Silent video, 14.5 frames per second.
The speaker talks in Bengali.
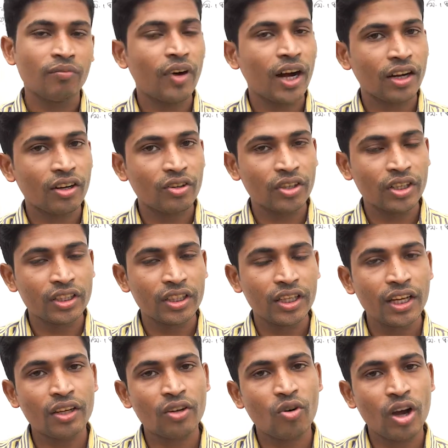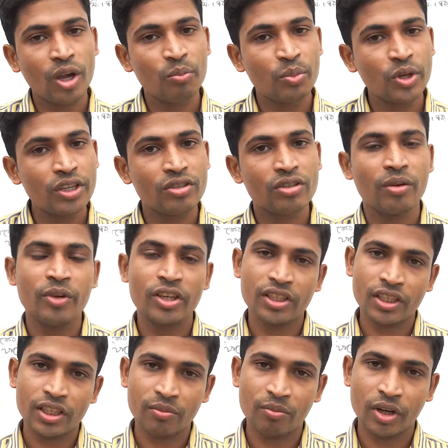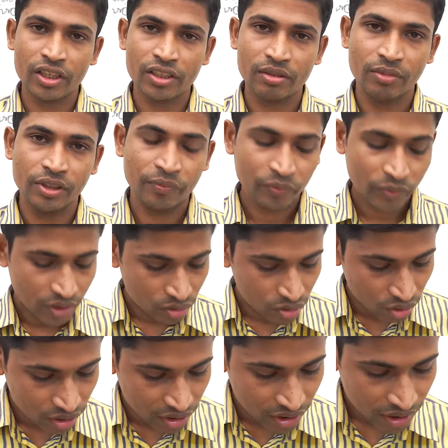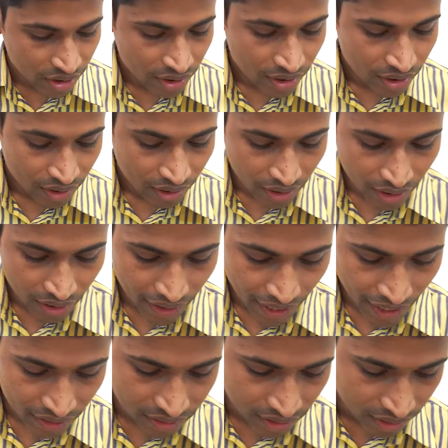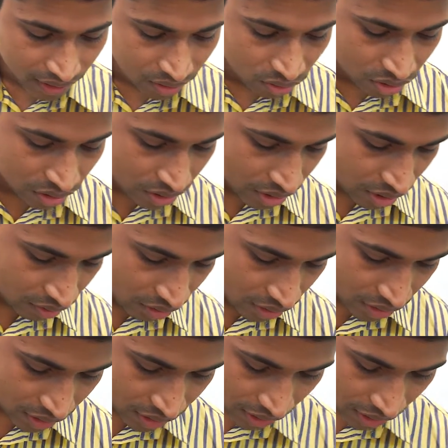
ভাগ করে দিলেই কয় পিস হবে সেটা পাওয়া যাবে যদি একসাথে করতে চাও অর্থাৎ